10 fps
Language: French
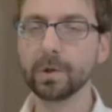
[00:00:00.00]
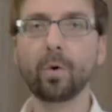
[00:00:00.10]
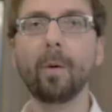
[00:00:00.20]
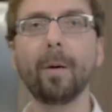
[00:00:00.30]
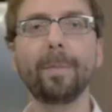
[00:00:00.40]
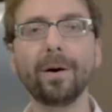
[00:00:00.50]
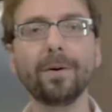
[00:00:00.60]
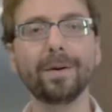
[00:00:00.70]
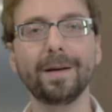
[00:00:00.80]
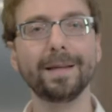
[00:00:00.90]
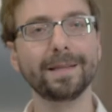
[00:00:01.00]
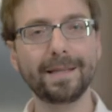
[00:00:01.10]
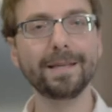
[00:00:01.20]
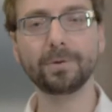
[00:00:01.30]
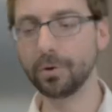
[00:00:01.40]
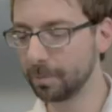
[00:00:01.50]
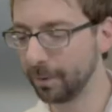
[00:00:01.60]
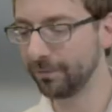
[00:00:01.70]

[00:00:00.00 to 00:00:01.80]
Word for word: trois mois par an qu'est-ce que je peux